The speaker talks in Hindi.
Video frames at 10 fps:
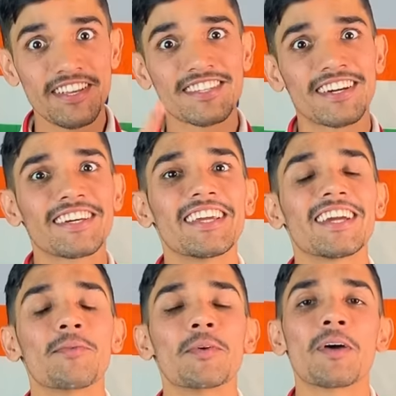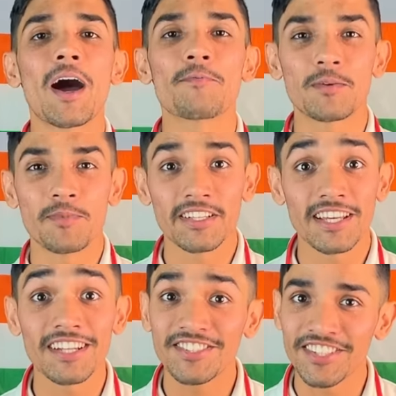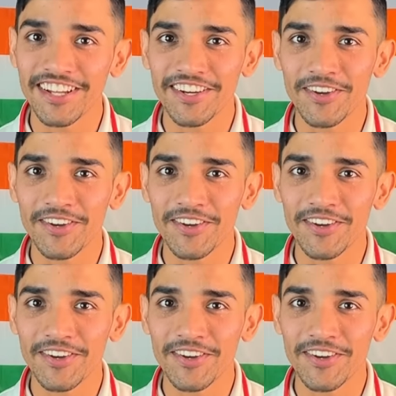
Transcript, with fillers: इसका तरीका भी मैं आप सभी के साथ शेयर